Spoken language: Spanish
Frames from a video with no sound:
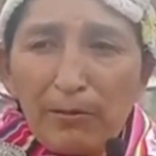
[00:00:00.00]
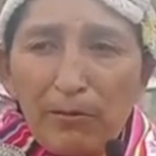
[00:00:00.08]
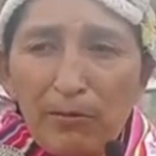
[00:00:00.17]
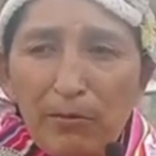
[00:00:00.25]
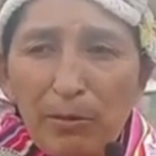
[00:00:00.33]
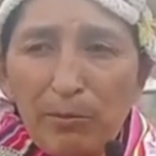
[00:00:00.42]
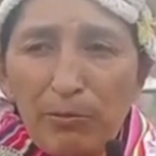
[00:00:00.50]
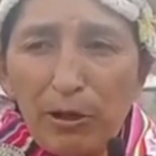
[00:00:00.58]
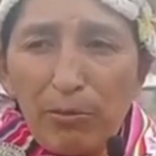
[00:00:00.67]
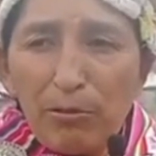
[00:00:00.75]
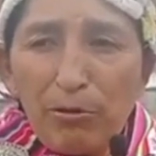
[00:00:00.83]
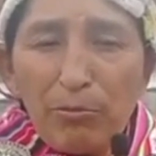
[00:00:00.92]
con el
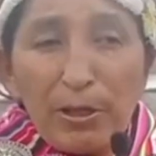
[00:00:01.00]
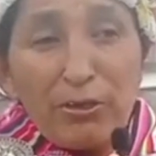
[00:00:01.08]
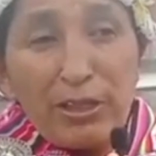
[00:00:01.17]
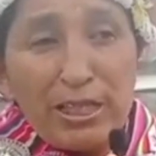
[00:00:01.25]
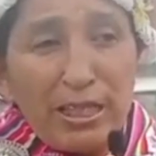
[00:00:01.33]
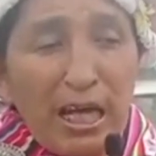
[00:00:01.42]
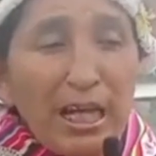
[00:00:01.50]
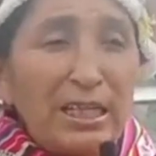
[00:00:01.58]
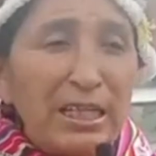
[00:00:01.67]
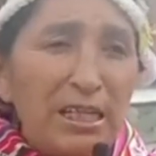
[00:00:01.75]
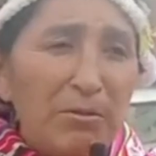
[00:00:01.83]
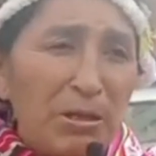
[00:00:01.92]
pueblo, pero desde
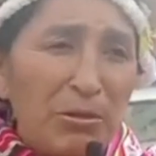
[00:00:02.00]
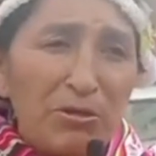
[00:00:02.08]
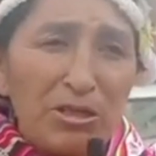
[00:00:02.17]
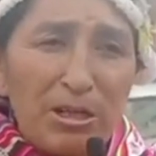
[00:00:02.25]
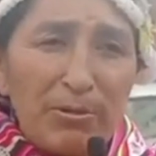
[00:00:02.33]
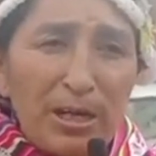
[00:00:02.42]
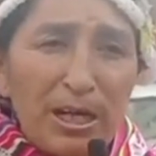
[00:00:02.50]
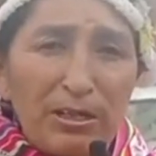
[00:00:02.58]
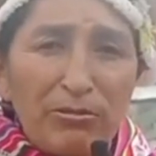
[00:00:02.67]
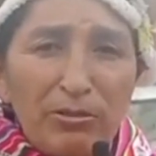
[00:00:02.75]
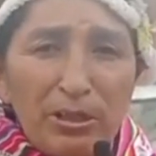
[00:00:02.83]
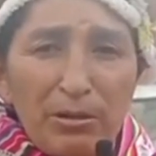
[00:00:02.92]
antes siempre hemos
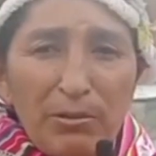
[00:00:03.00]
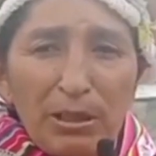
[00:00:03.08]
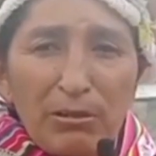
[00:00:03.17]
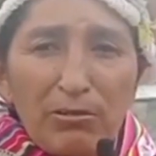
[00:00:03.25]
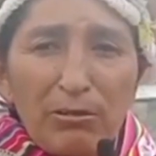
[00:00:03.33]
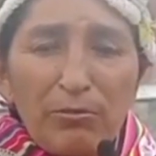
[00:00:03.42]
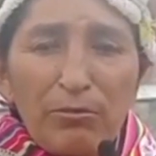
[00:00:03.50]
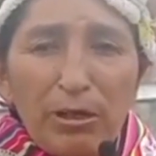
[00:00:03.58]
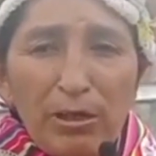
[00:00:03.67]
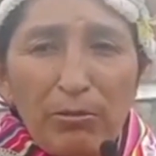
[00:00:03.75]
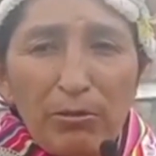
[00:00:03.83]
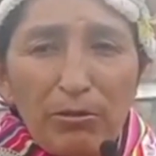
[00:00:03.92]
trabajado juntamente con el
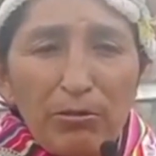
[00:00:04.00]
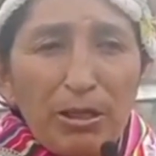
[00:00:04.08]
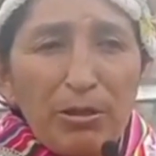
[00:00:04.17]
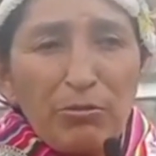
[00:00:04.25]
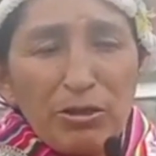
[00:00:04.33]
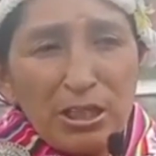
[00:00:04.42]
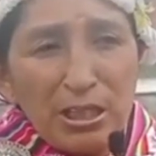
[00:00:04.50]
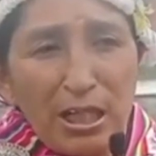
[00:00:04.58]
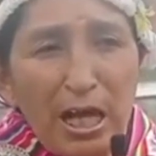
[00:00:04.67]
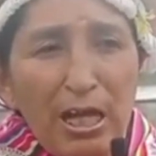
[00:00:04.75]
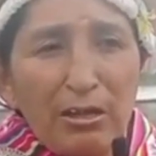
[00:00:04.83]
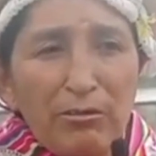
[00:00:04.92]
pueblo, hemos
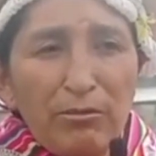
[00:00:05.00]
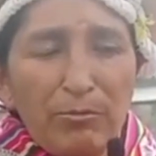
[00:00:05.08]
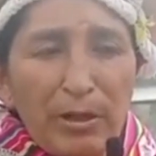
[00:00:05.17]
estado,